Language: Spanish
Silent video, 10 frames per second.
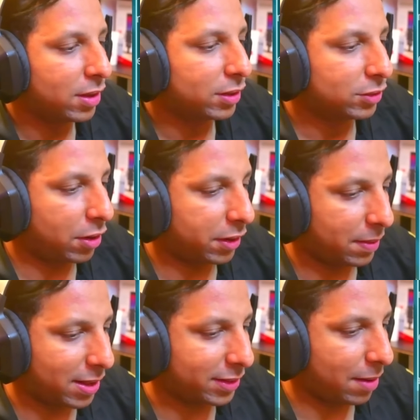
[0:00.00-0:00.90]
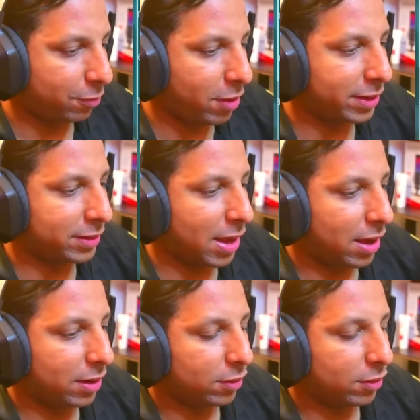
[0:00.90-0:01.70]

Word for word: dos remates a puerta.